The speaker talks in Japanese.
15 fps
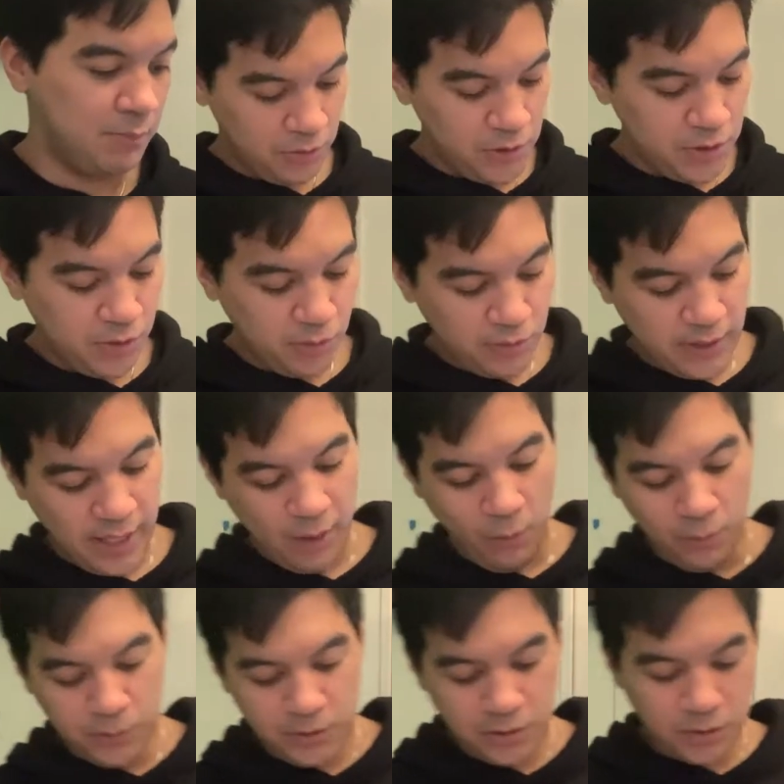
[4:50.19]
ということで、
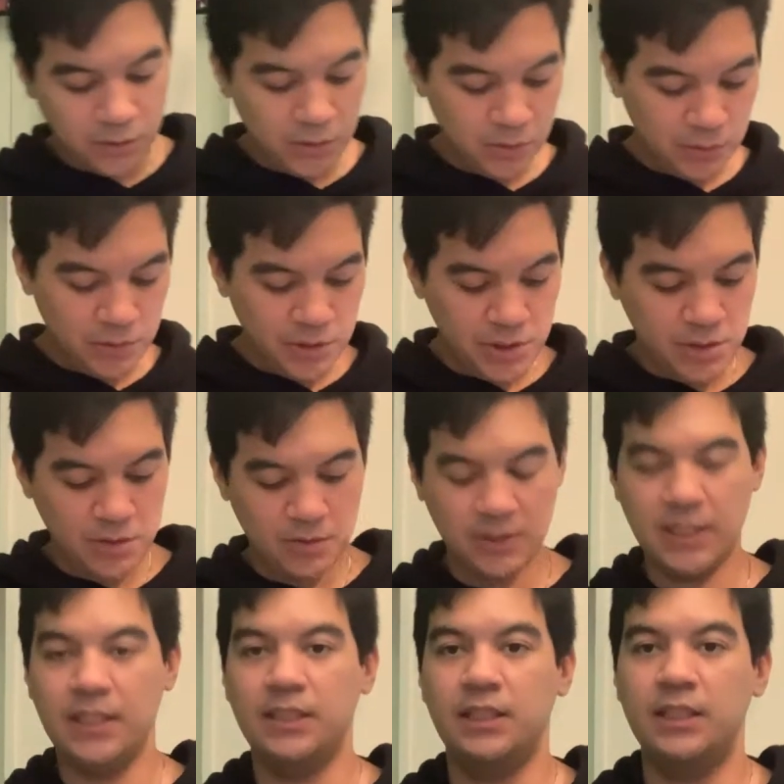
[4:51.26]
本当の宇宙の
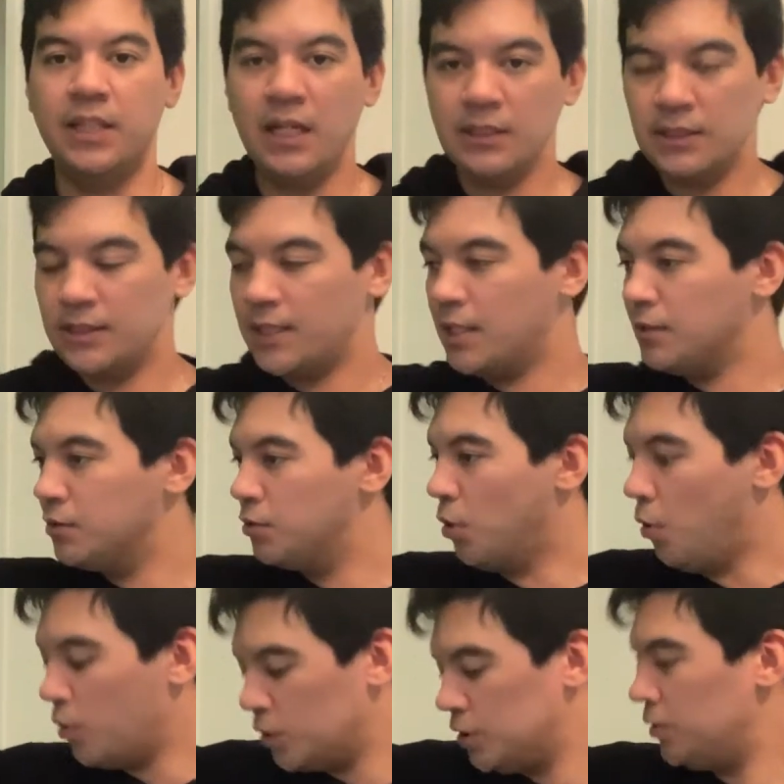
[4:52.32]
戦士、ガスさん
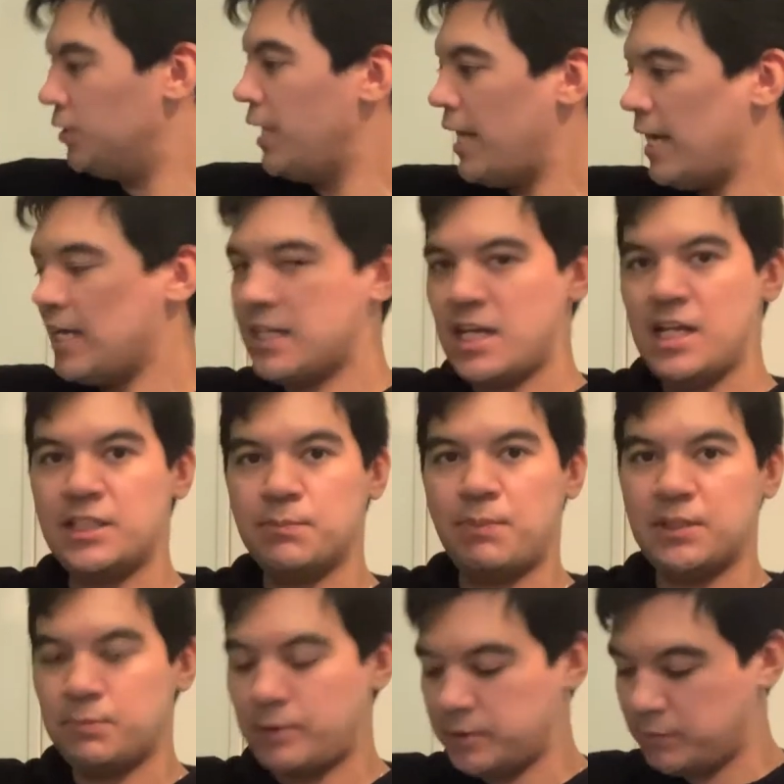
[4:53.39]
登場です。
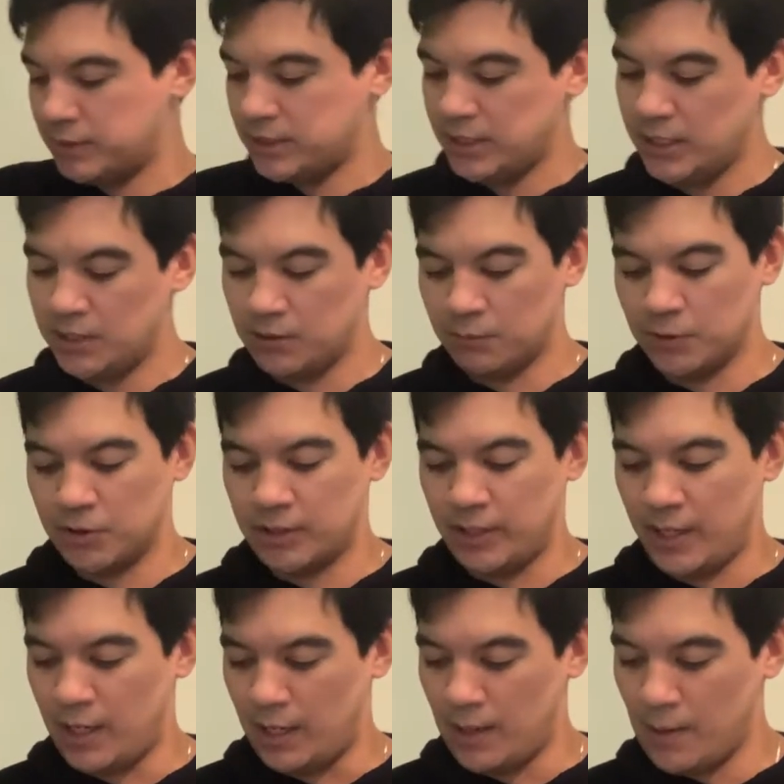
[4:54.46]
パチパチパチと思った
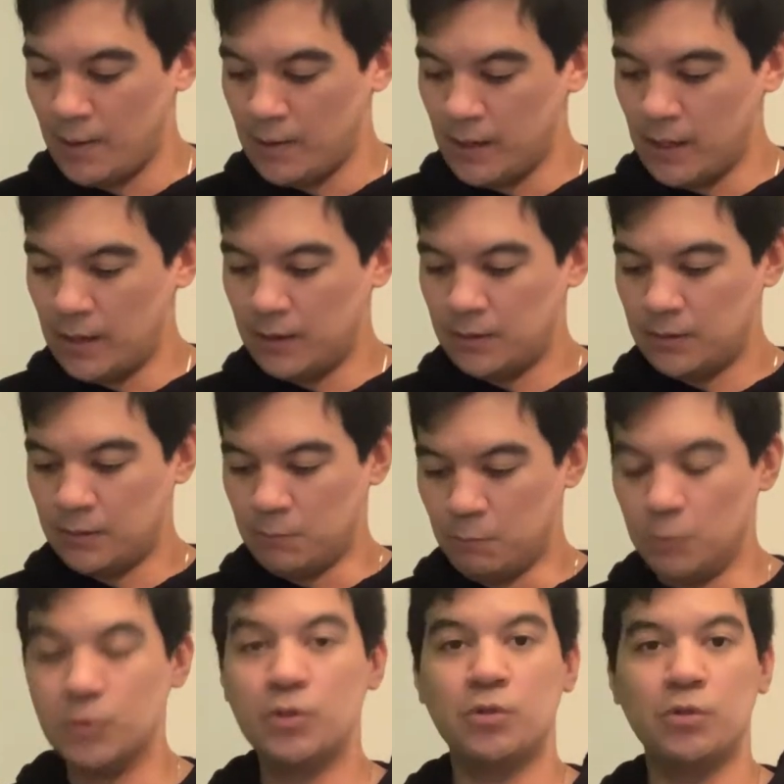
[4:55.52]
ら、
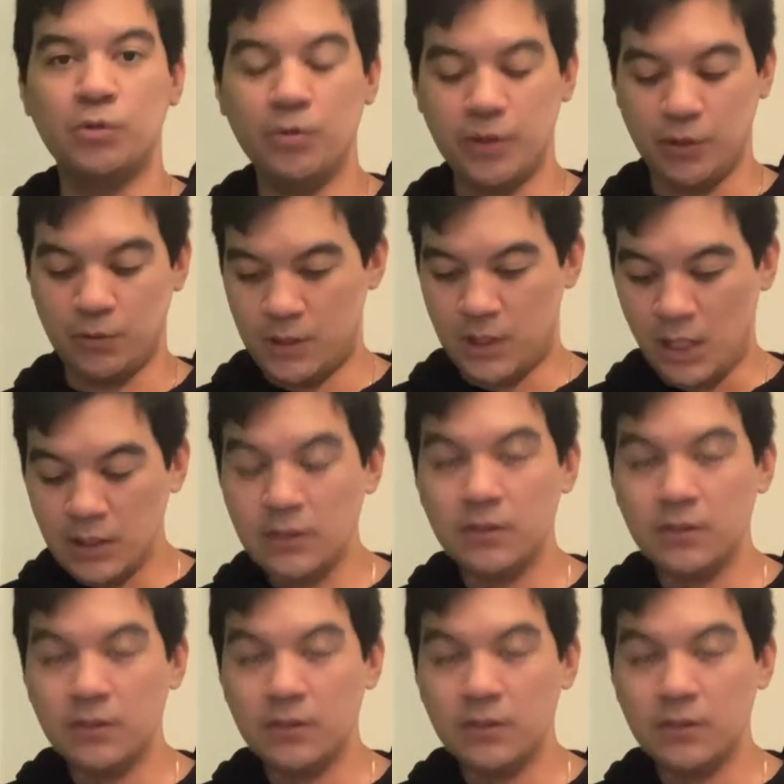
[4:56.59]
もうすごいよ。ガ